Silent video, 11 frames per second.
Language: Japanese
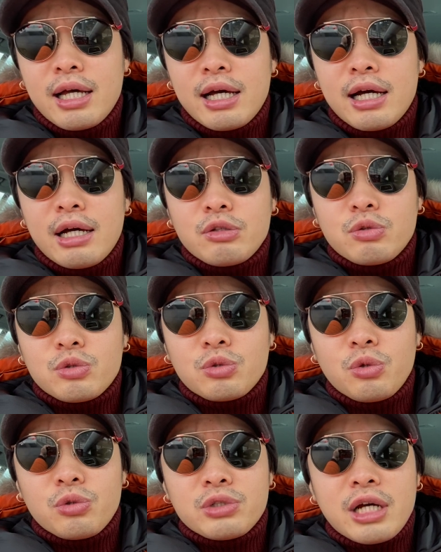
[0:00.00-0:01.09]
あの、
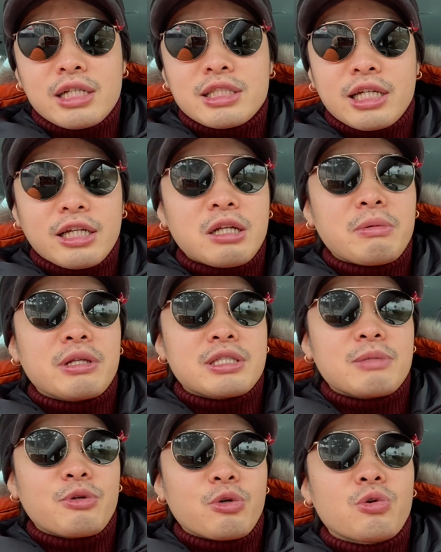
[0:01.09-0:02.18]
遠くからじゃなければです
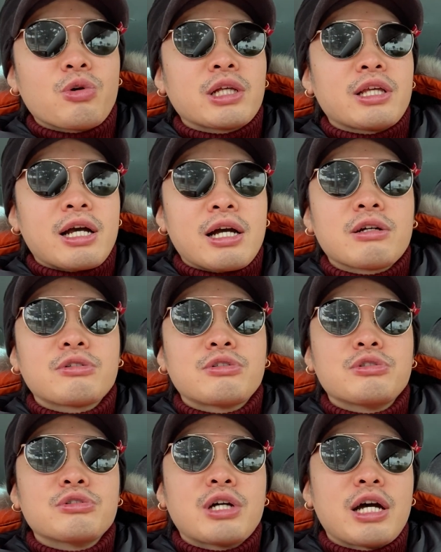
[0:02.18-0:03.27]
ね、もう旅行がてら来る、